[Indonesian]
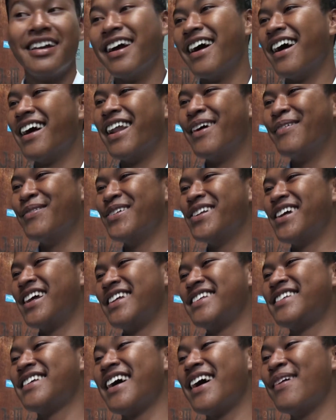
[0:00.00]
Alhamdulillah
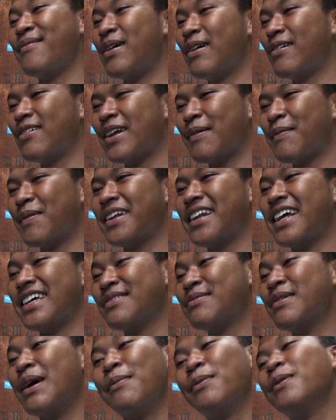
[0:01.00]
nih sama, aku dapat nilai
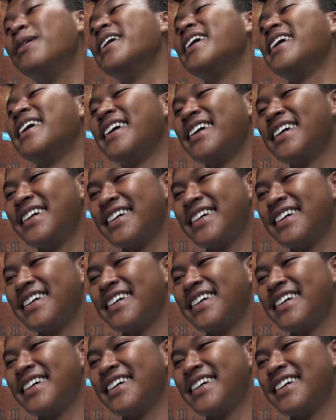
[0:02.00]
90 nih.